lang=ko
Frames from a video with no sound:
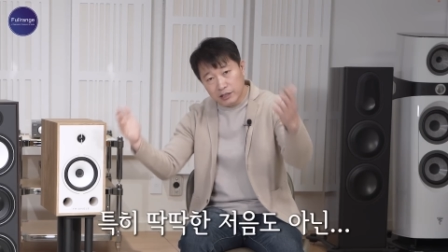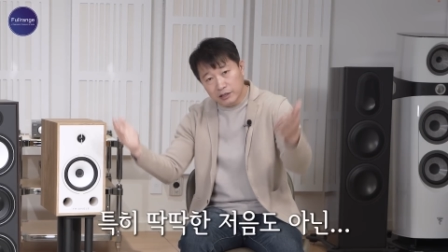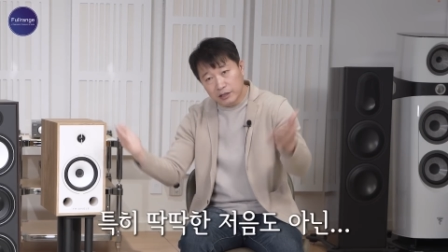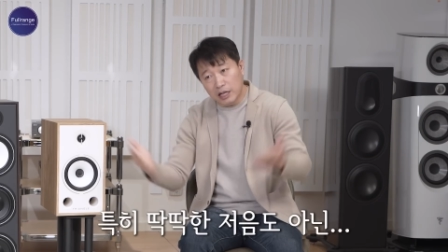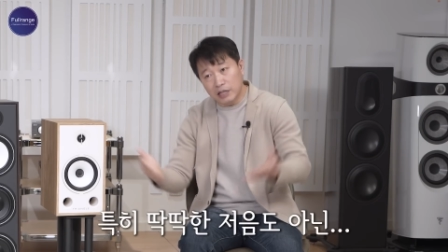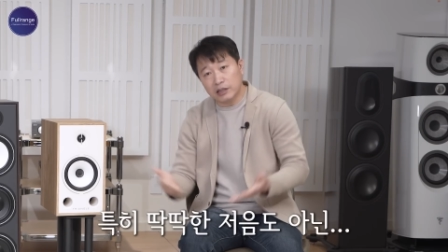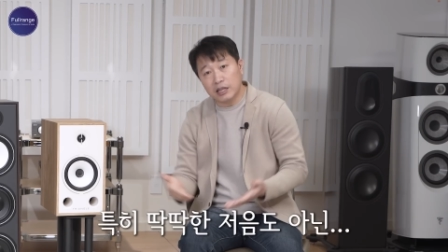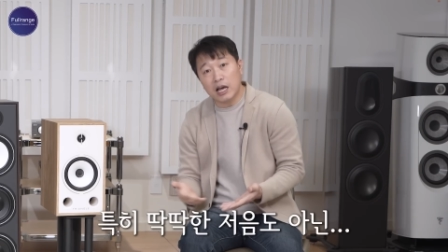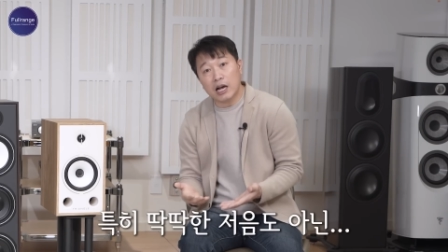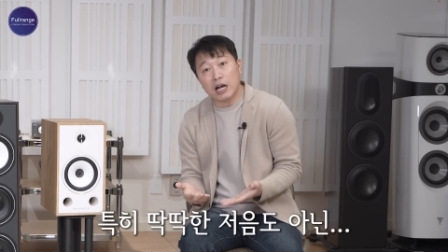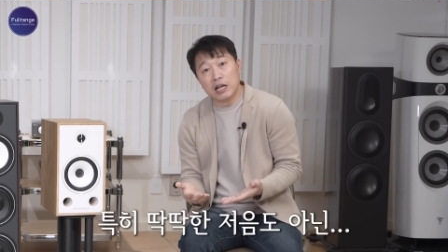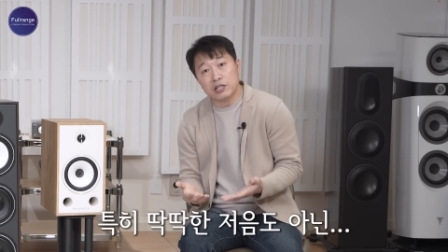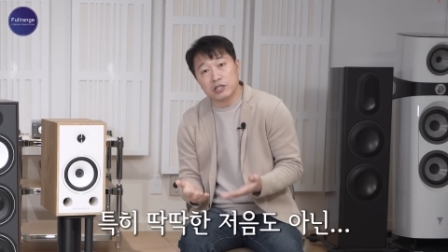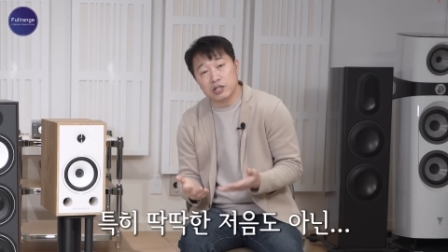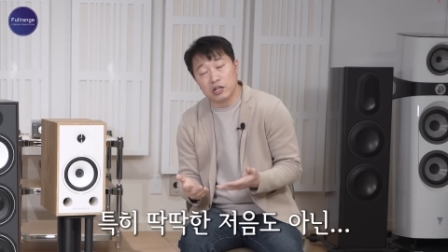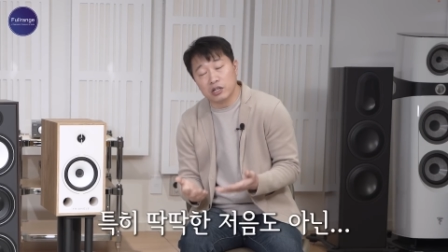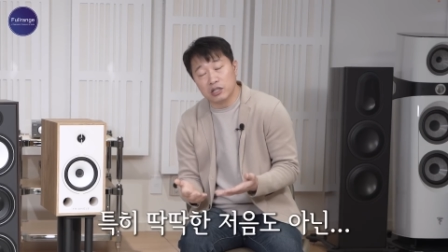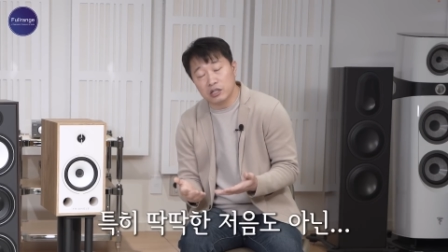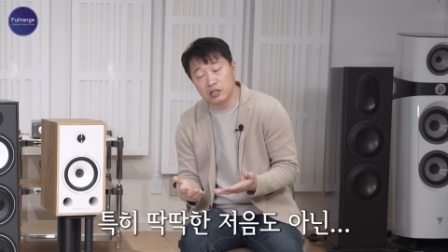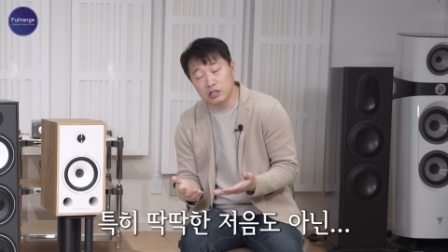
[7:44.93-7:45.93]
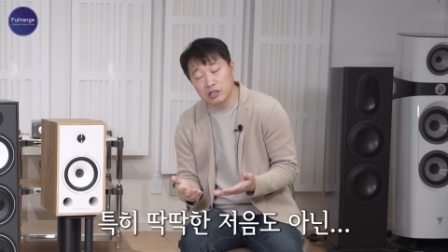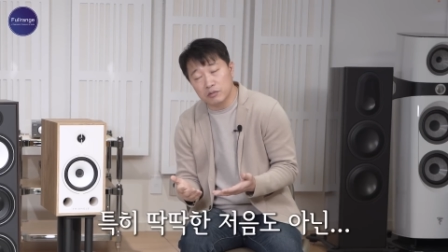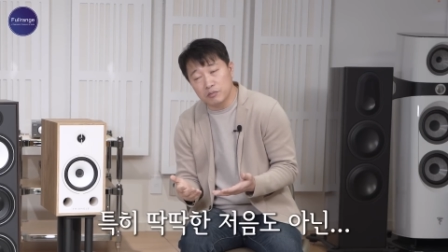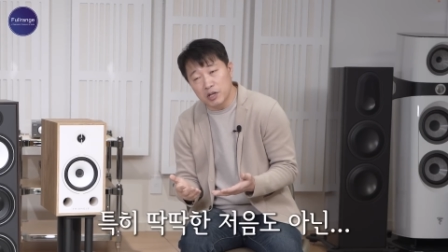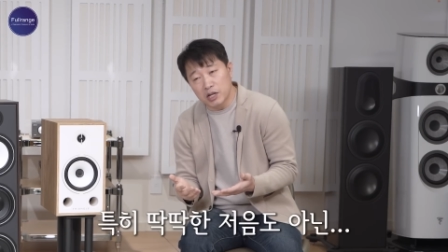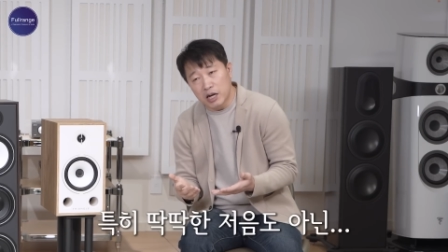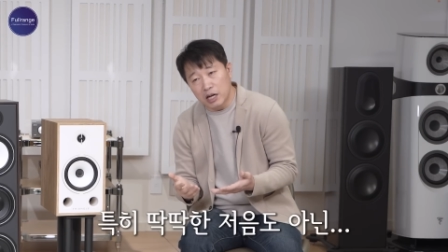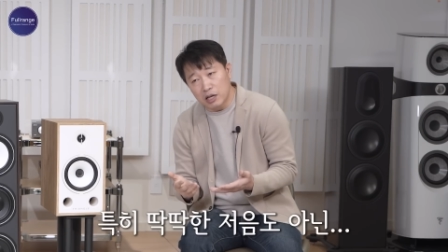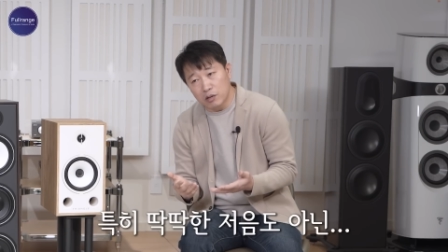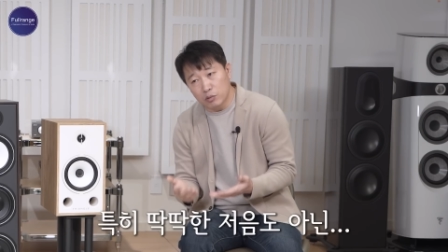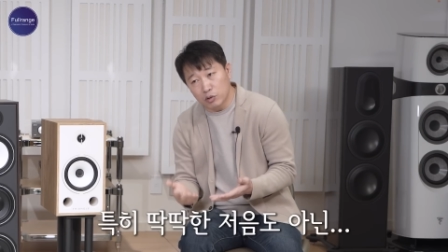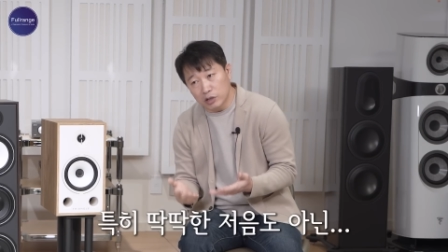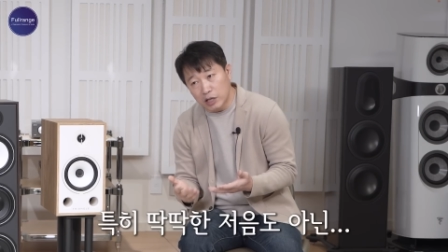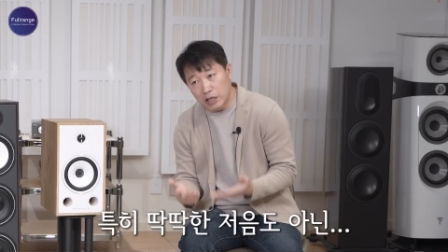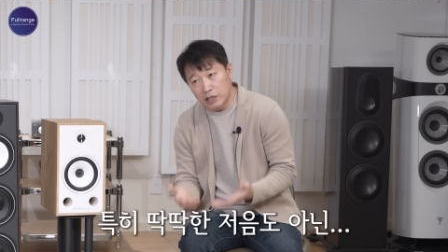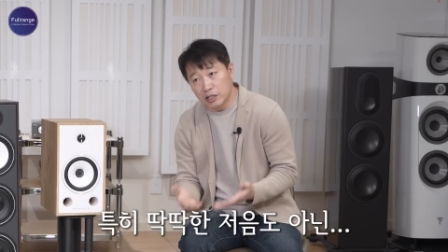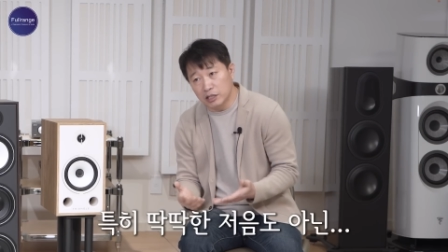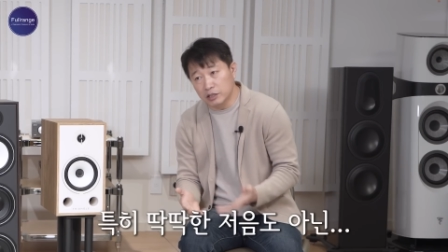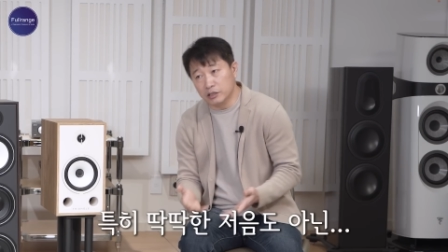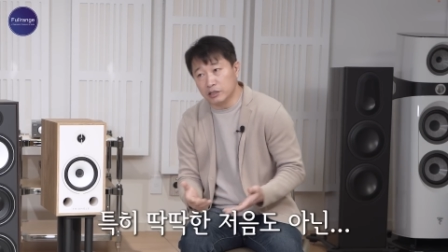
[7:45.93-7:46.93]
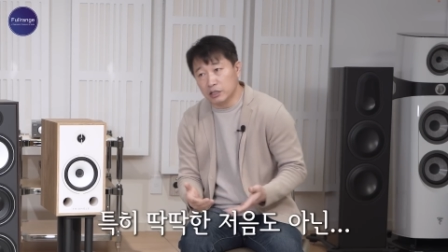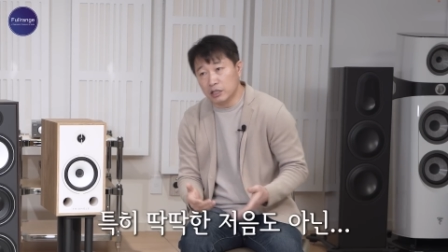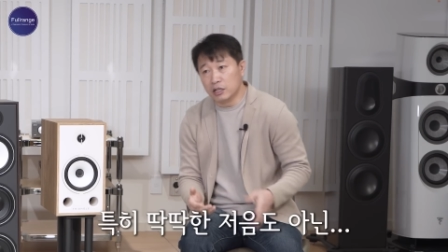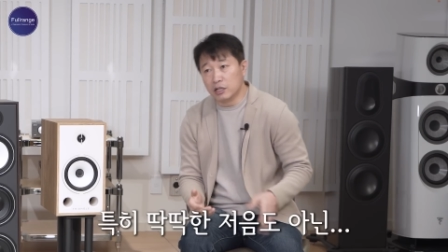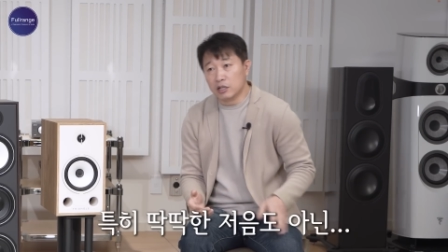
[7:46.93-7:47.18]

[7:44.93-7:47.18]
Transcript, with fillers: 딱딱한 저음이라기보다는,